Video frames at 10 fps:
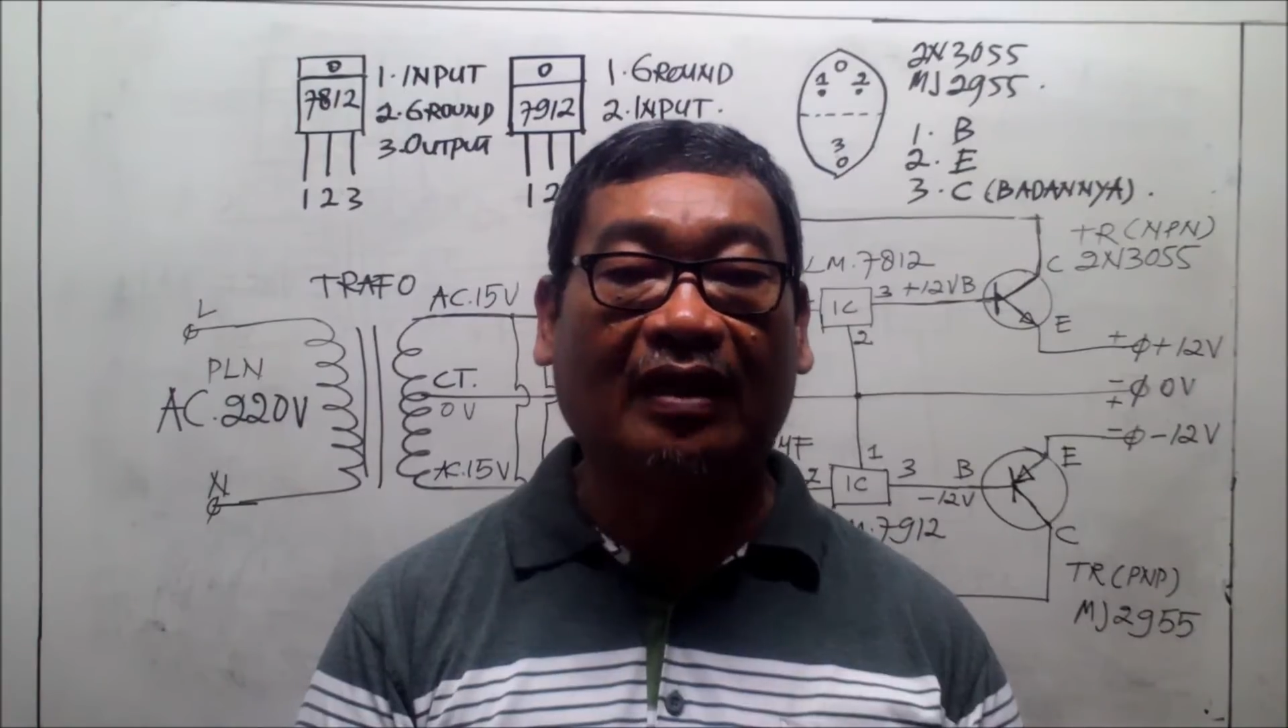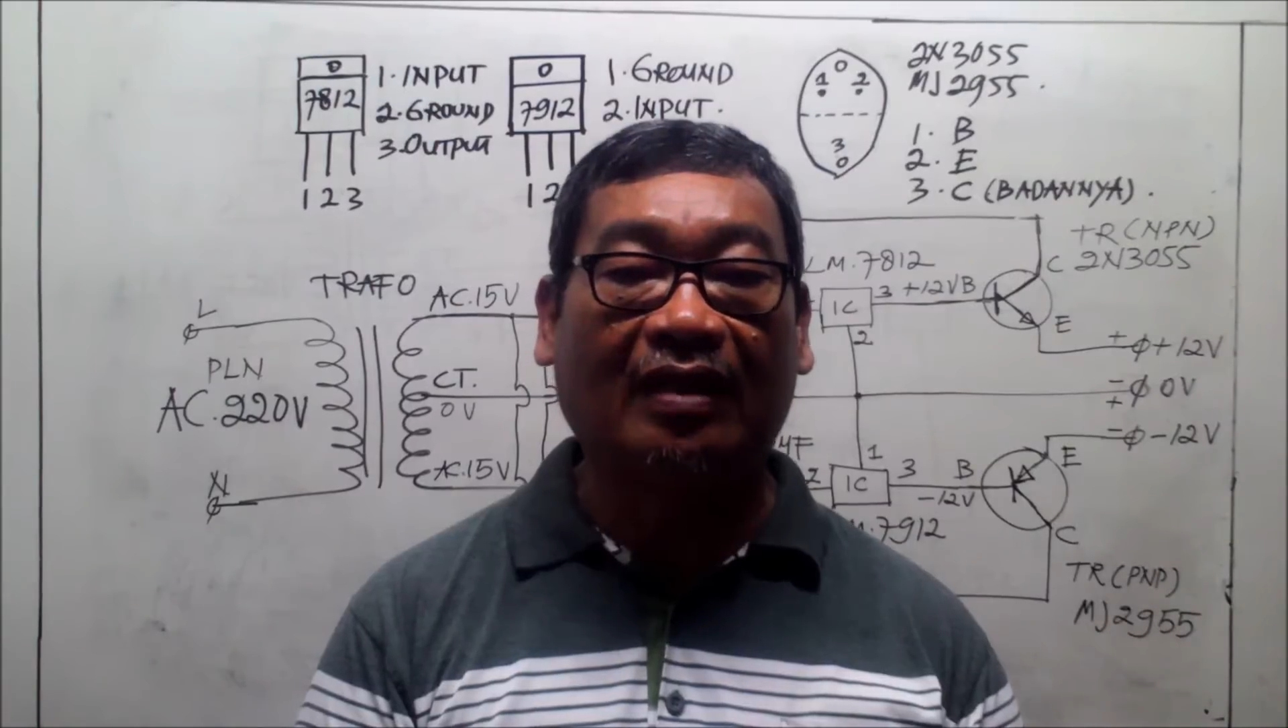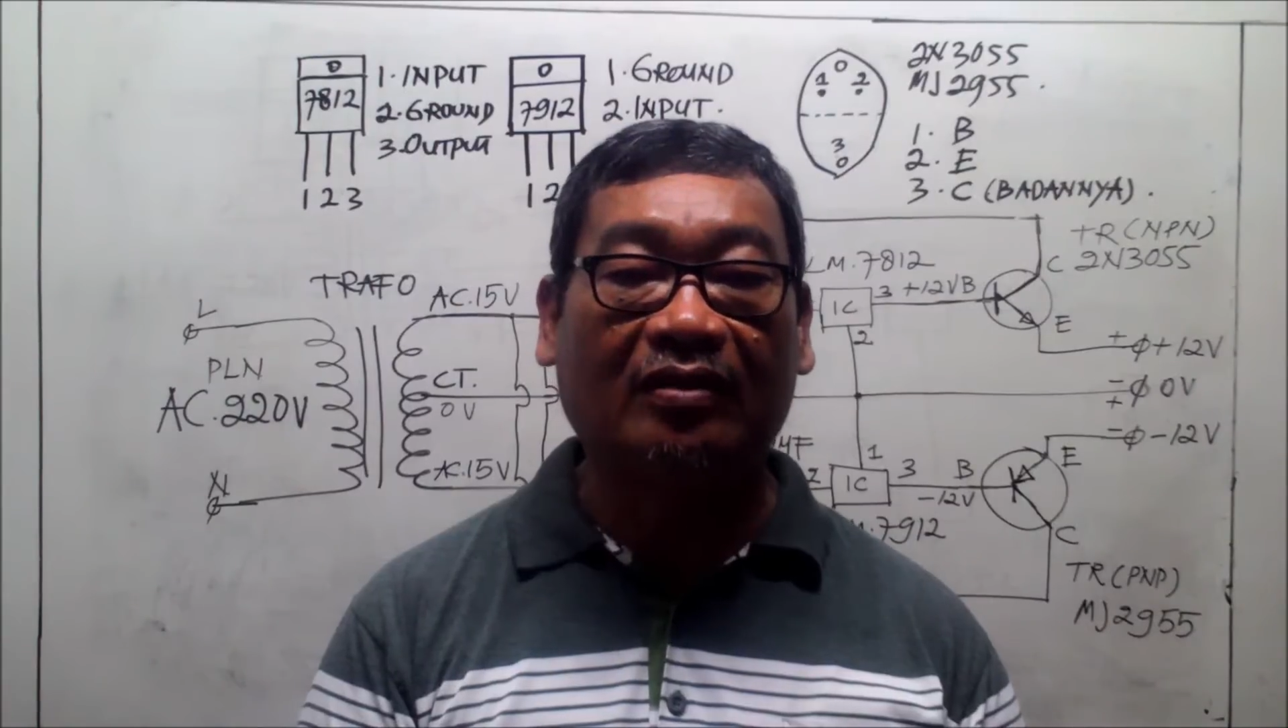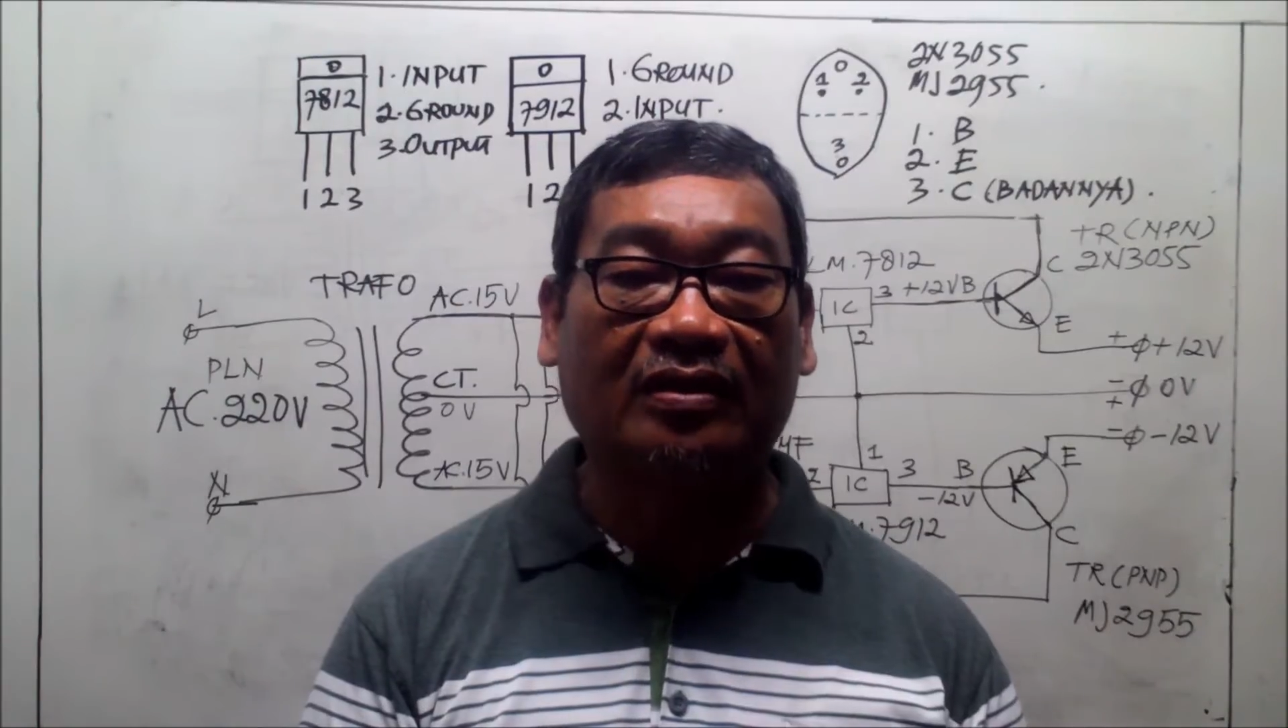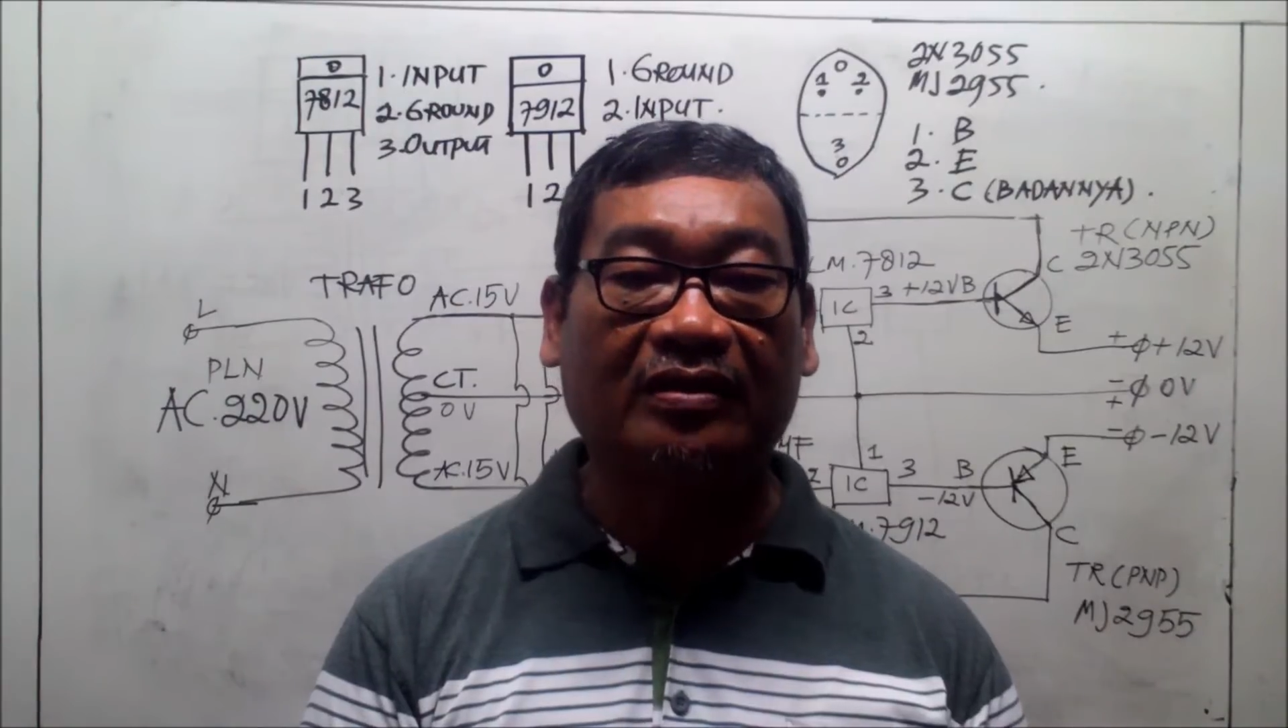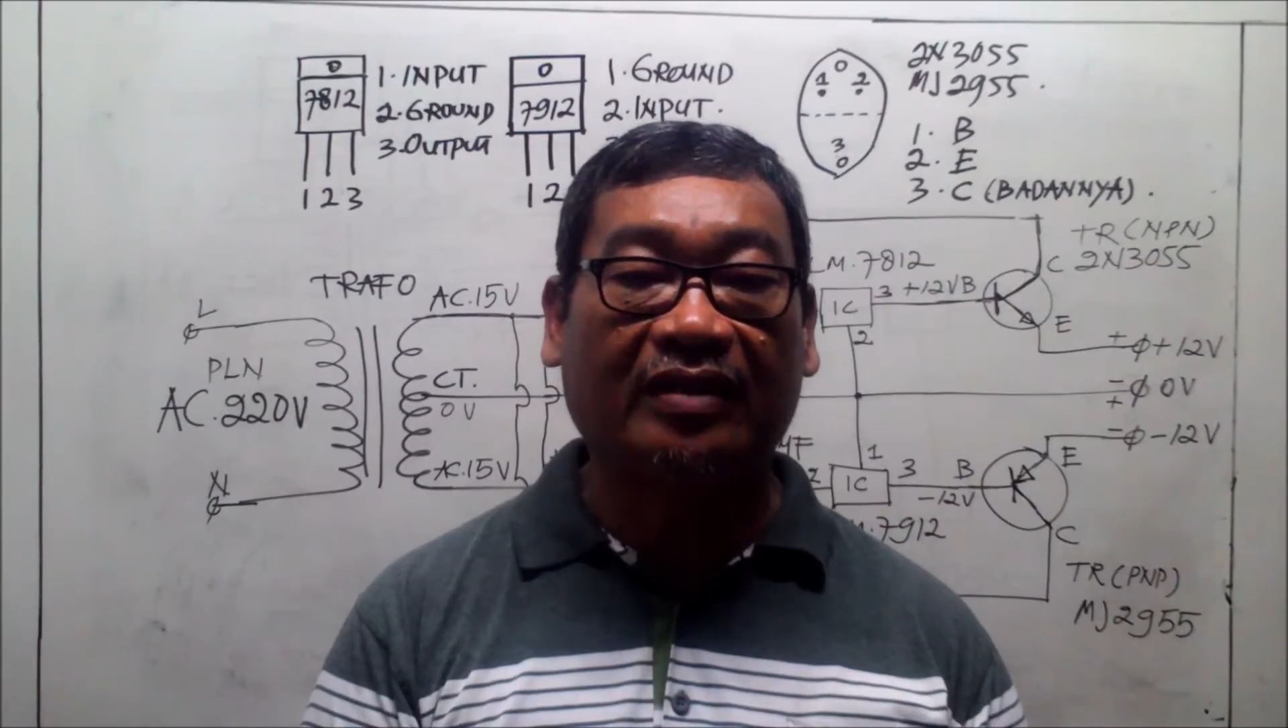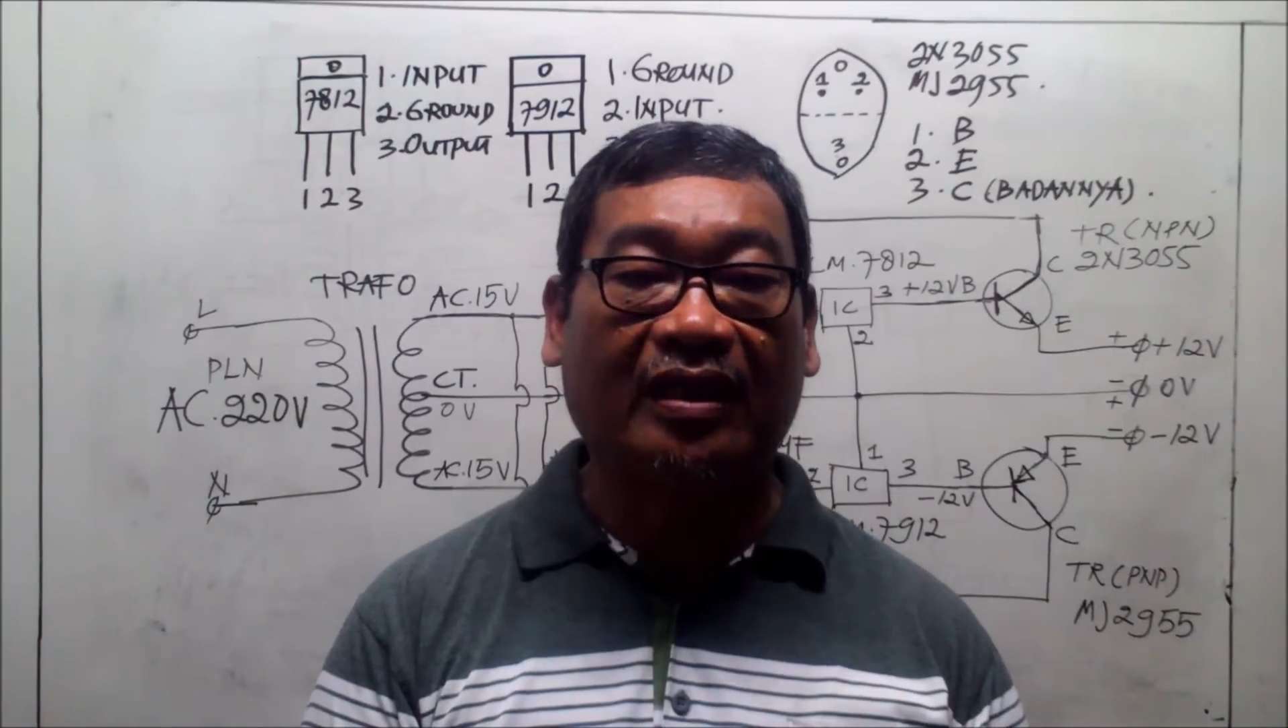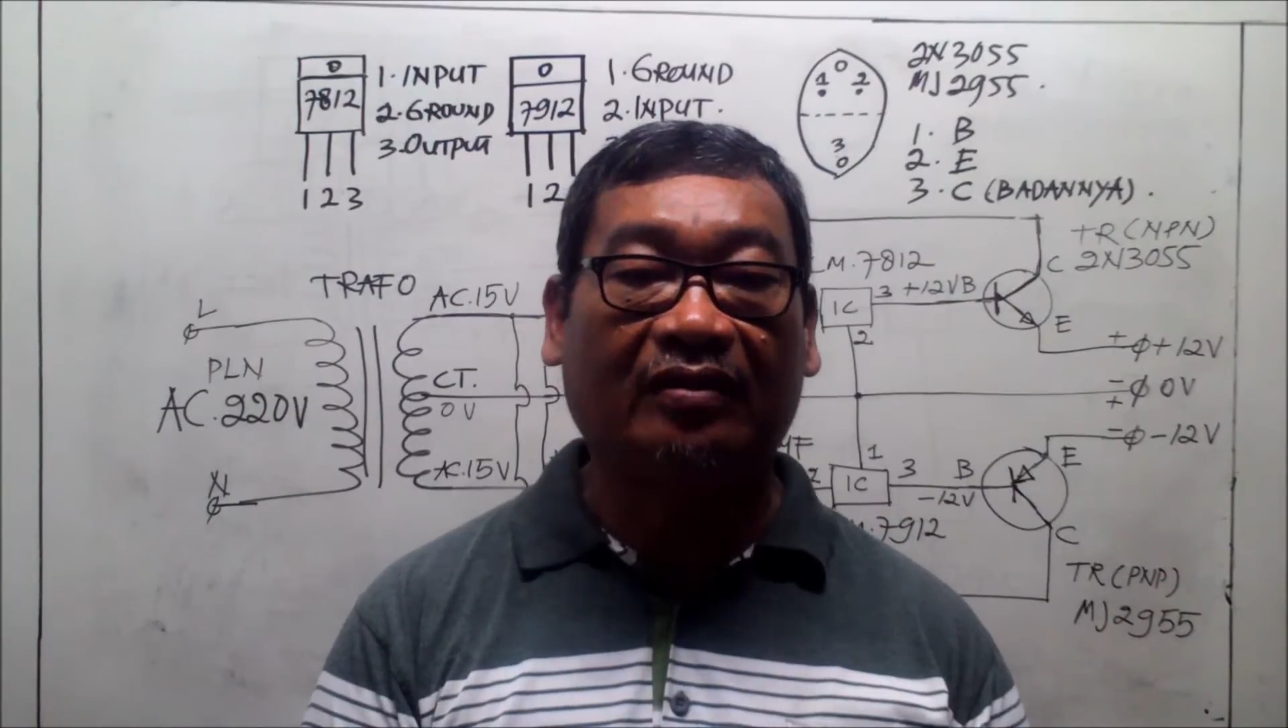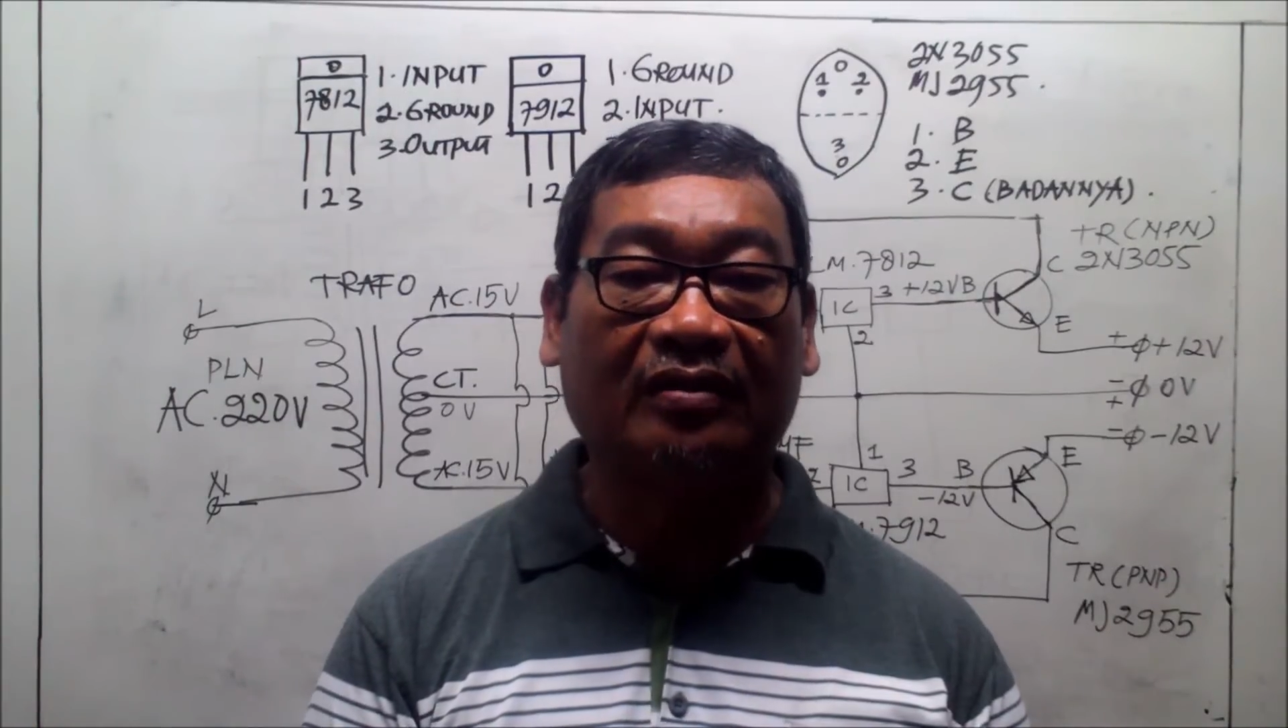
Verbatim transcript: arus yaitu